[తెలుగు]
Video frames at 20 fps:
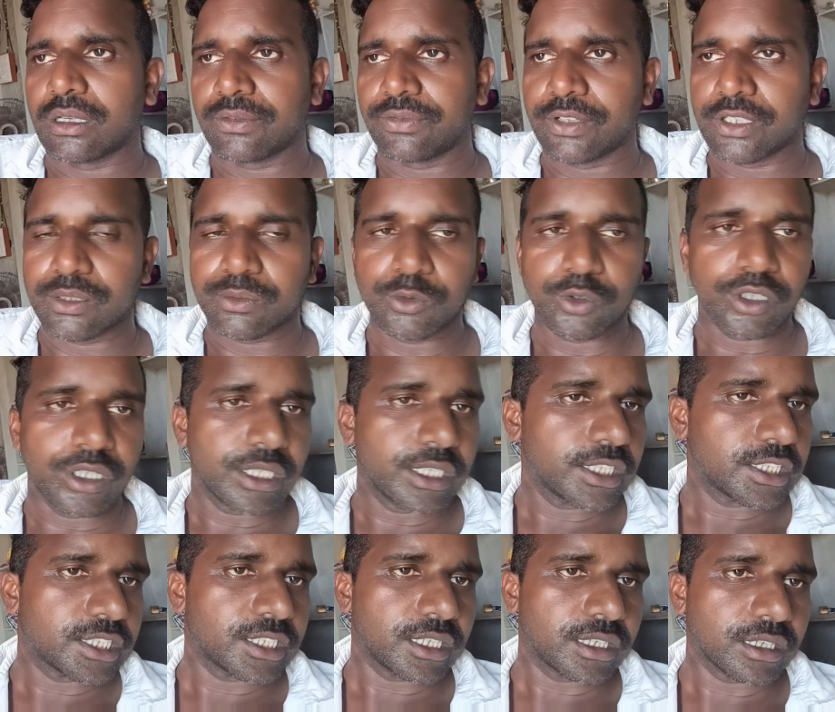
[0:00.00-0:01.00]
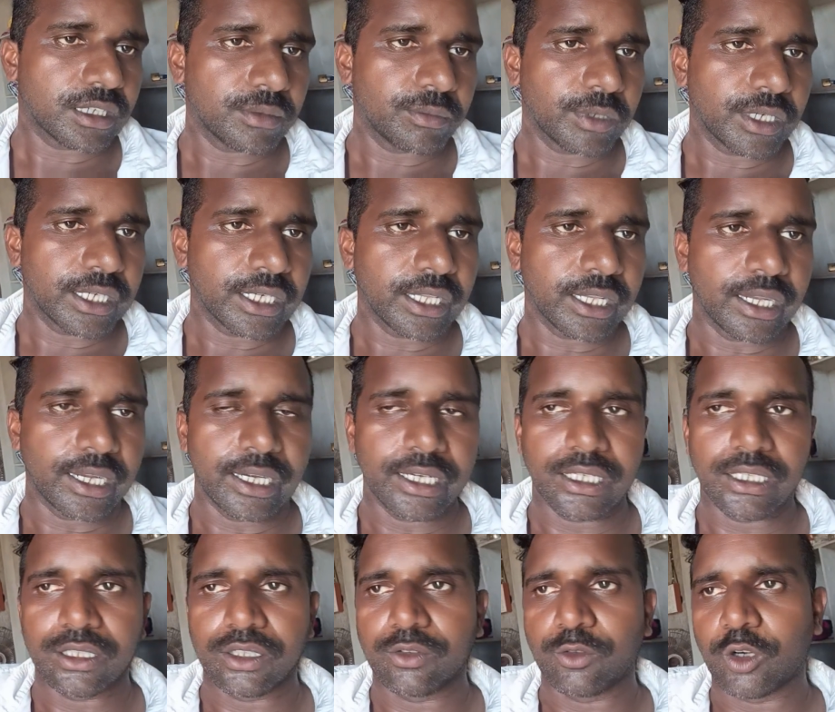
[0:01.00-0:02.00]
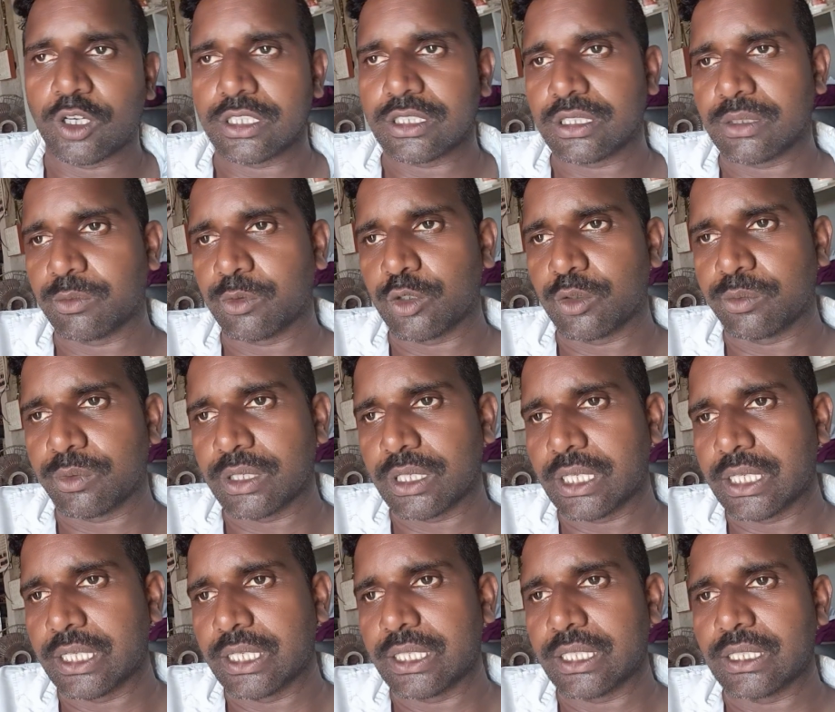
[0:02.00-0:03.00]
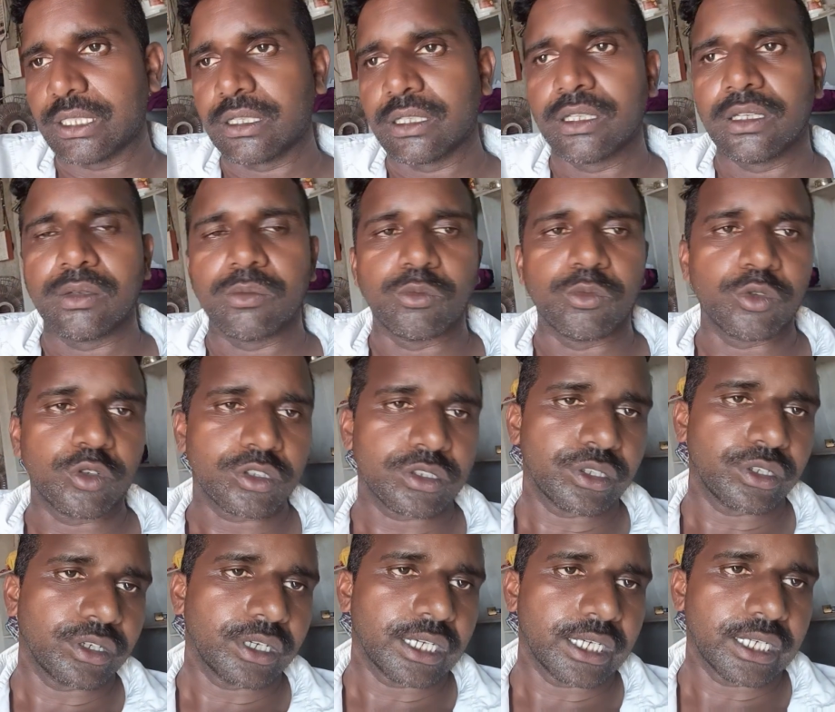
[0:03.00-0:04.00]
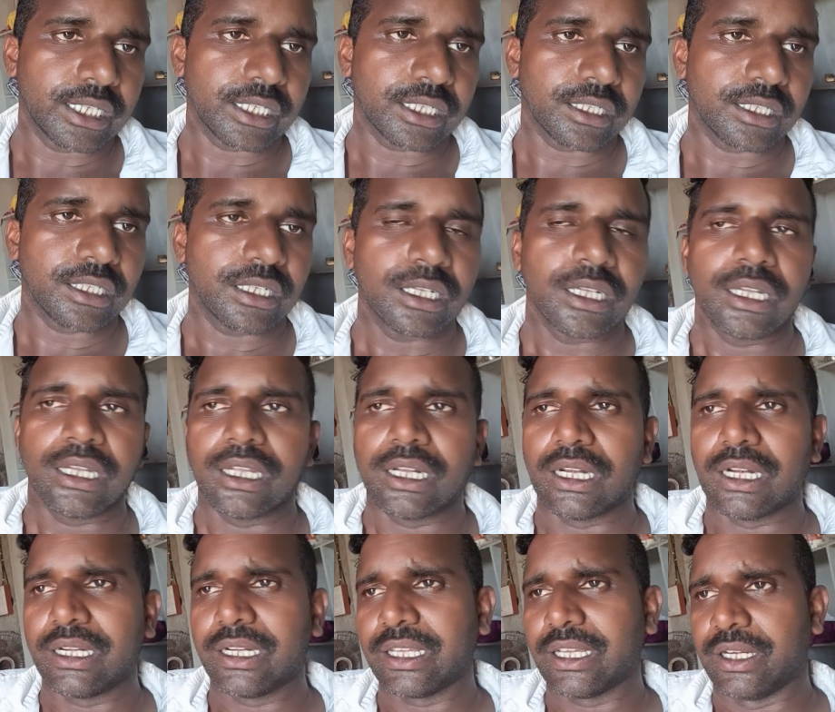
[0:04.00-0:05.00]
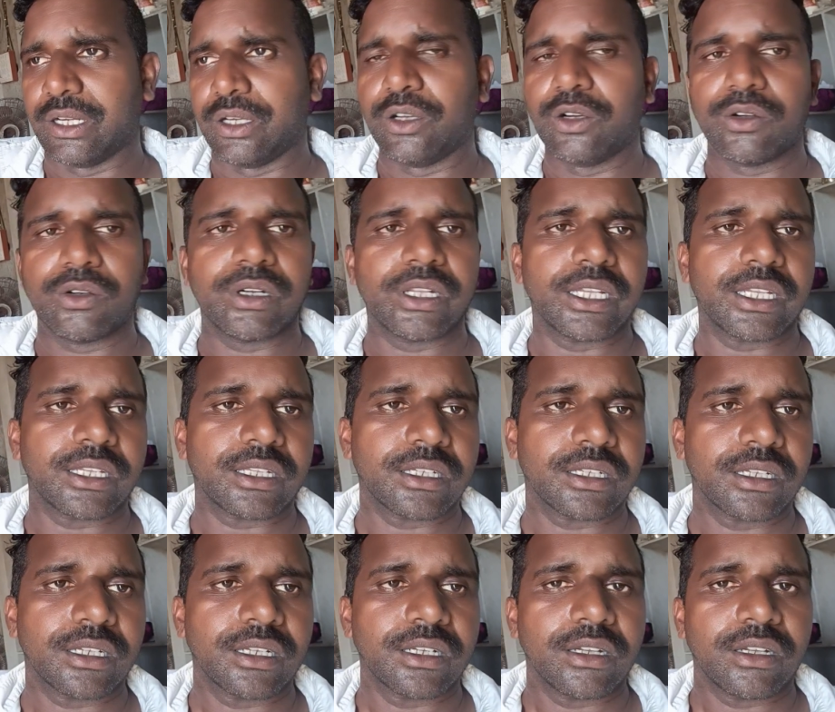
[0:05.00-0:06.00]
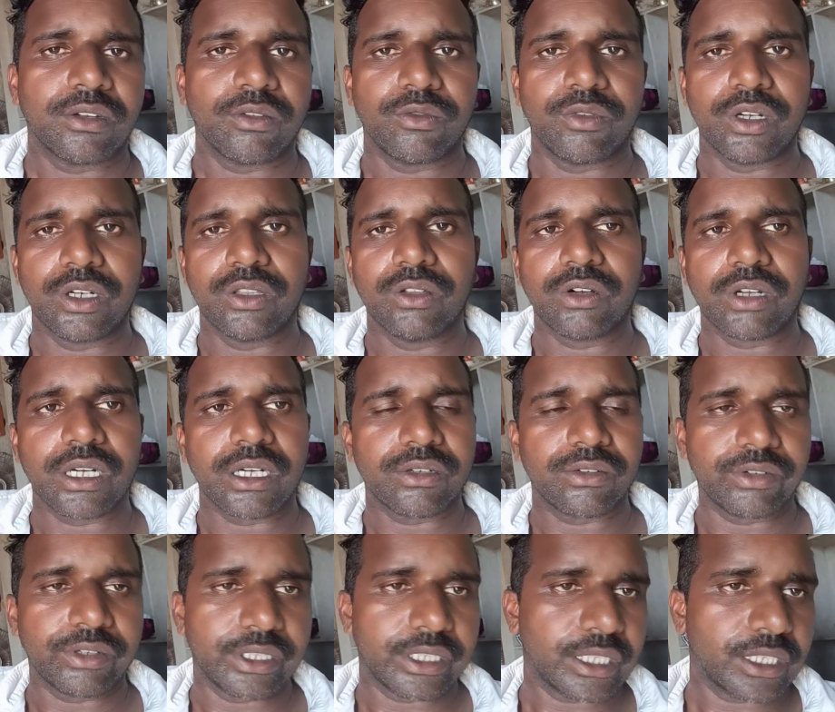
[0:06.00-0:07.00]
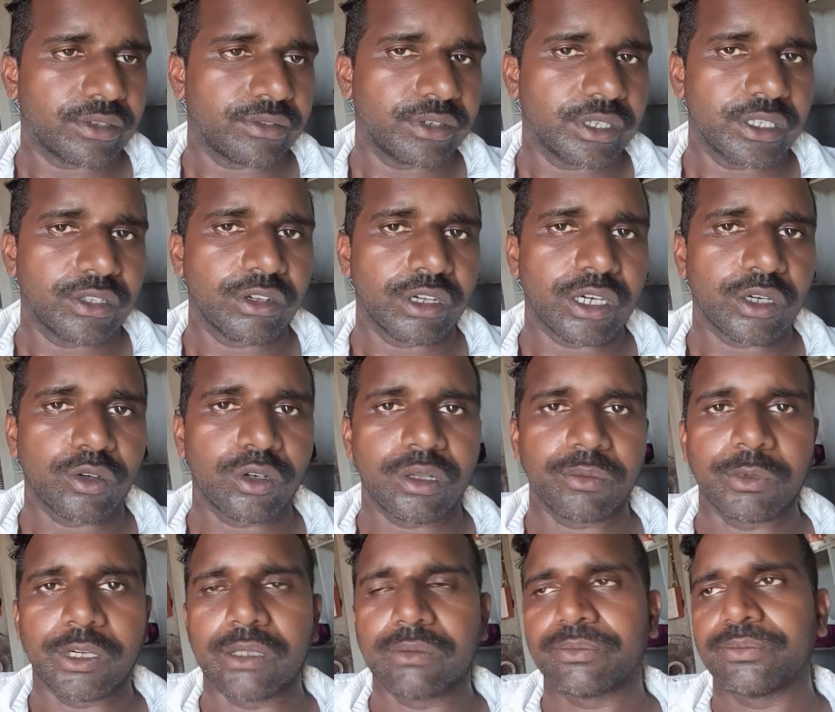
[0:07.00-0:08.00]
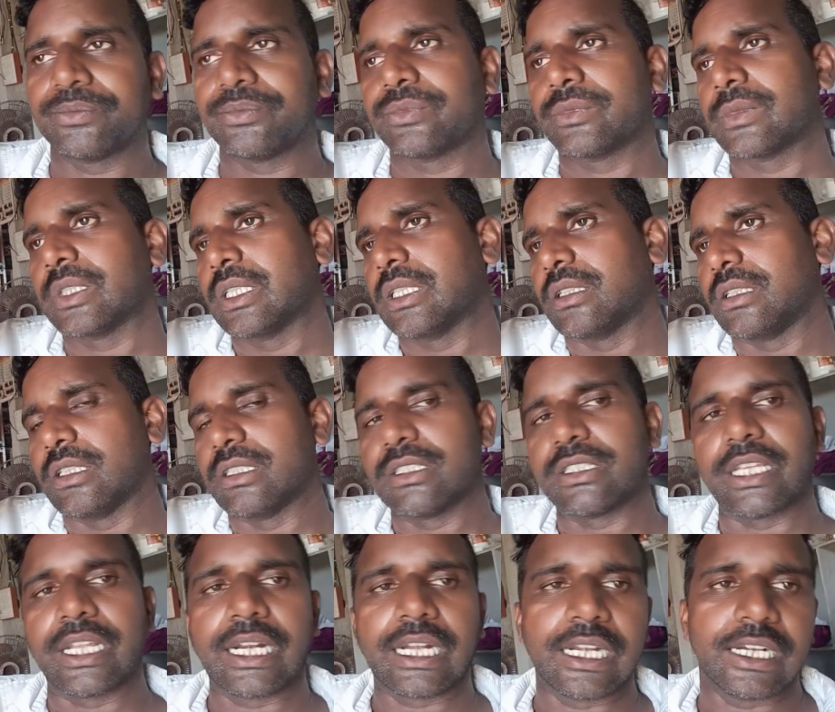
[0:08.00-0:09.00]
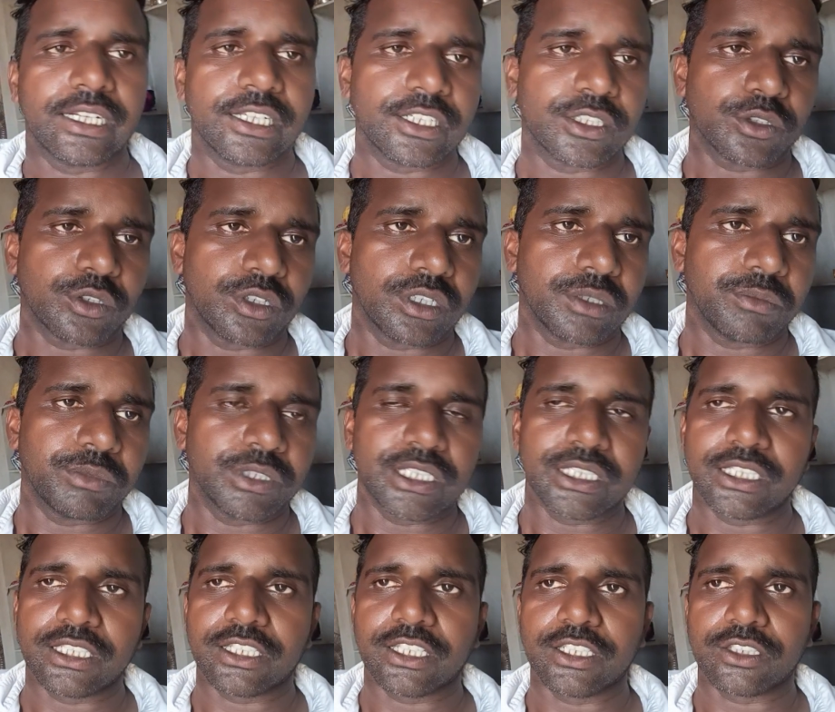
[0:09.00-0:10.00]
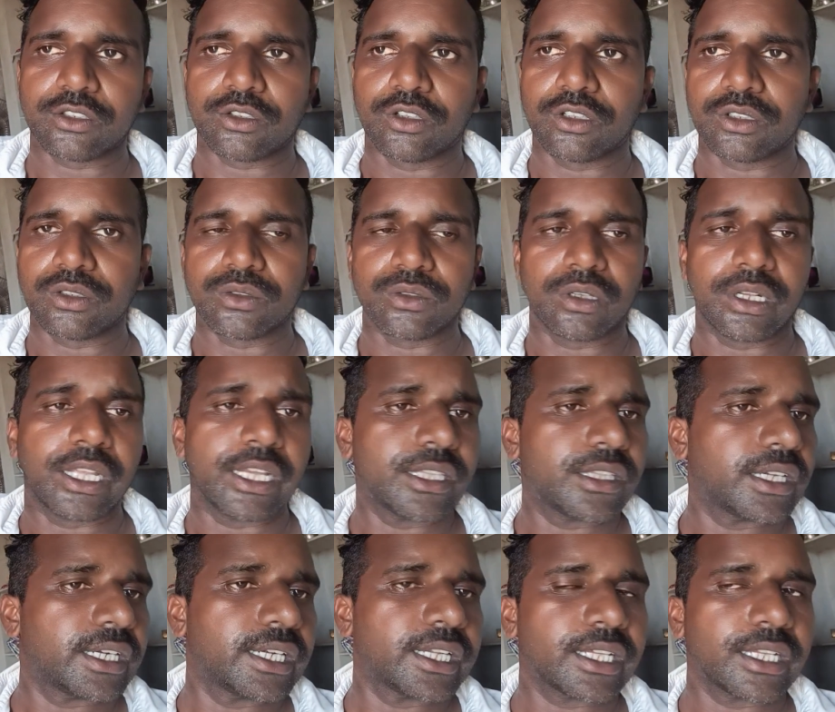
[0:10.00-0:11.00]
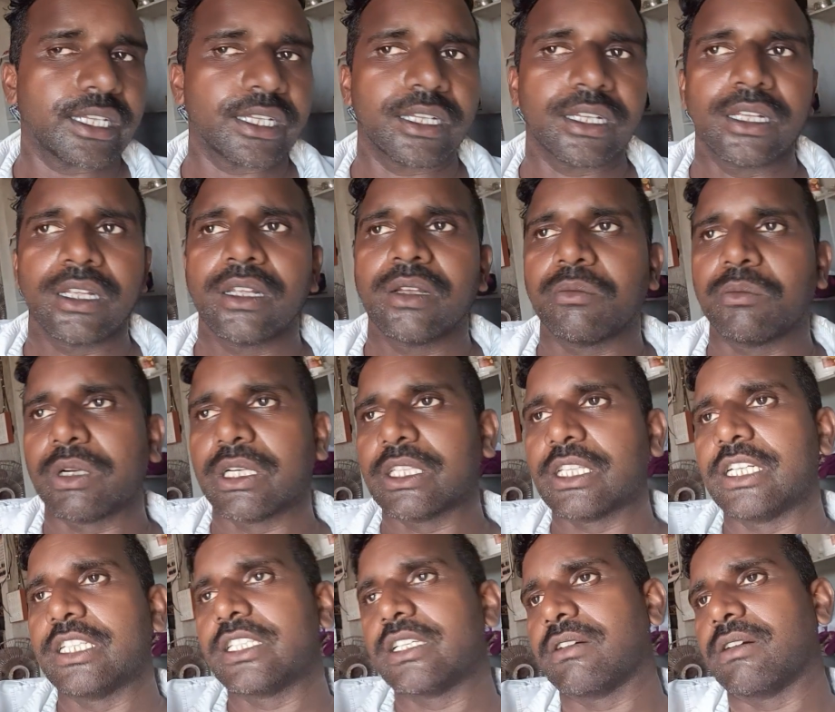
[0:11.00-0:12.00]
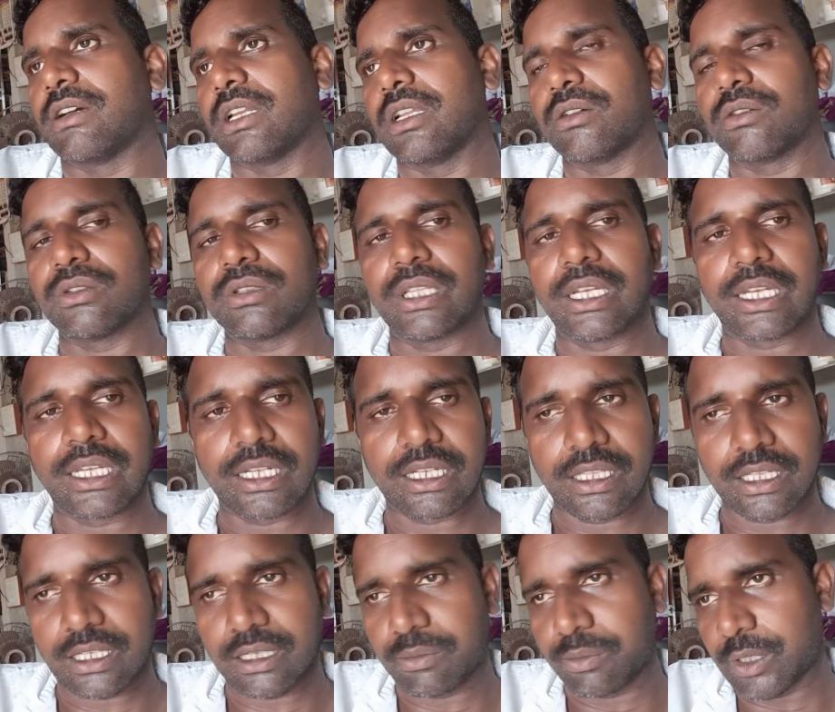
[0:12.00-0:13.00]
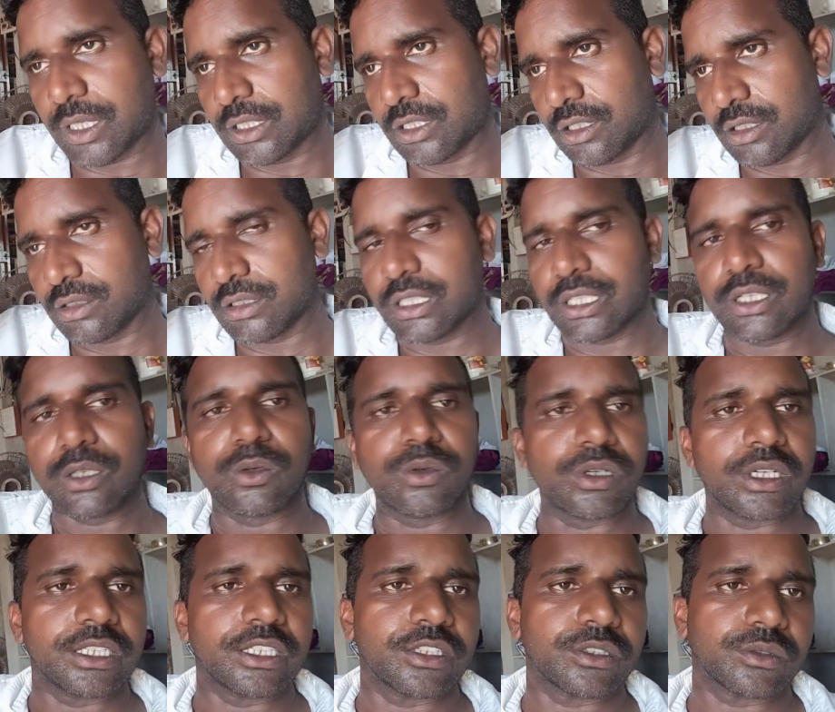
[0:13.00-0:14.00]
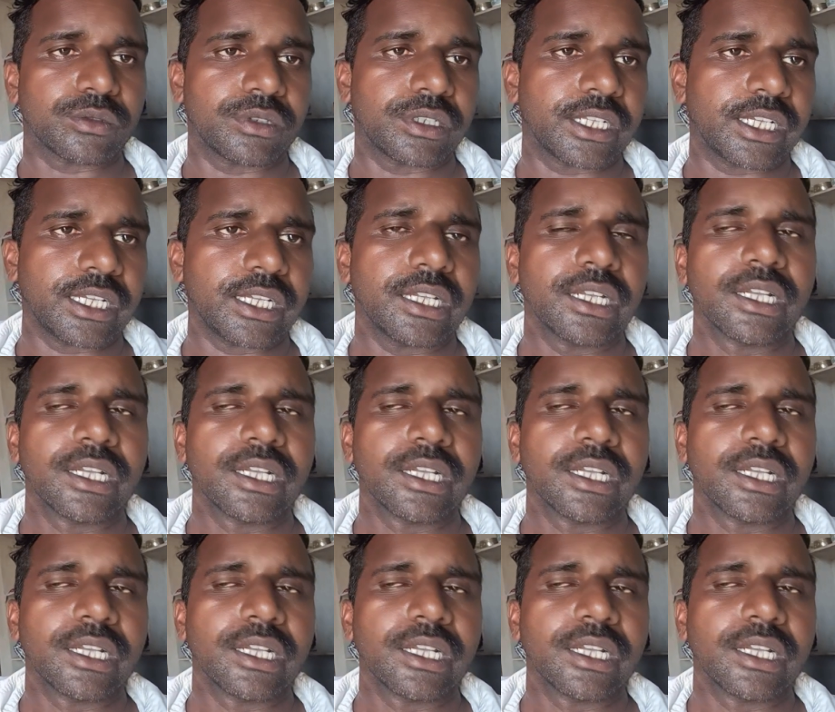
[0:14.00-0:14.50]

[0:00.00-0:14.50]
ఫేస్బుక్ కానీ ఇన్స్టాగ్రామ్ కానీ అండ్ వాట్సాప్ గ్రూపులు కానీ మోజో కానీ ఇలాంటివి ఎన్నో ఉన్నాయి వీటి ద్వారా ట్విట్టర్ వీటి ద్వారా కూడా మనం దీన్ని సర్క్యులేట్ చేసుకొని బిజినెస్ చేసుకోవచ్చు లేదంటే మనకు తెలిసిన వాళ్ళకు దగ్గర దగ్గర ప్రాంతాల్లో తిరిగి కూడా చేసుకుంటే